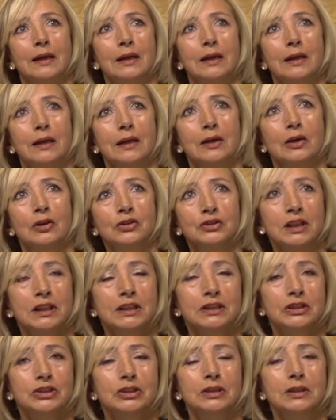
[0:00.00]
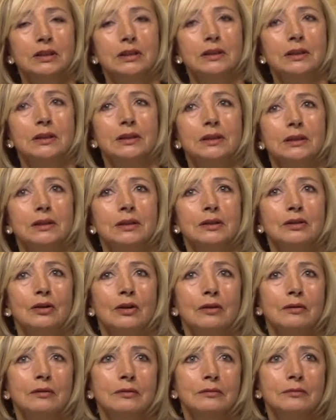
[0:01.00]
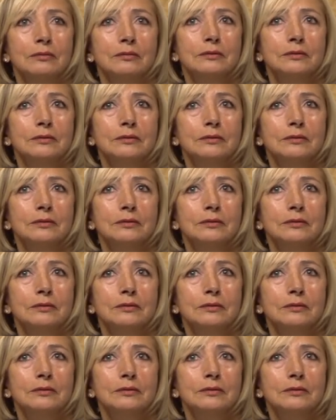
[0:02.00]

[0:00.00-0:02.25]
y, chociaż y, no,